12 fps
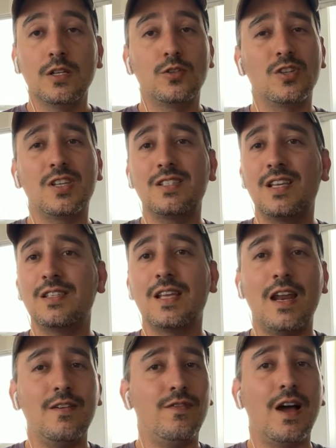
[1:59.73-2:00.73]
Se vocês
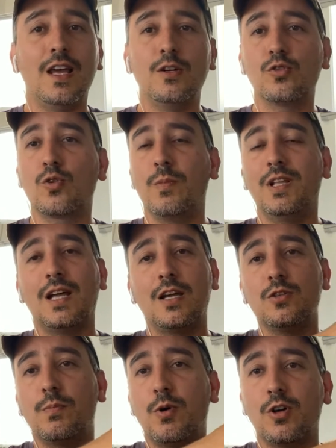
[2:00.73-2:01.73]
quiserem, fala aí nos
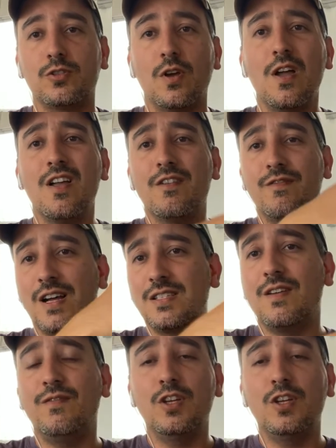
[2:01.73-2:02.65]
comentários, eu posso fazer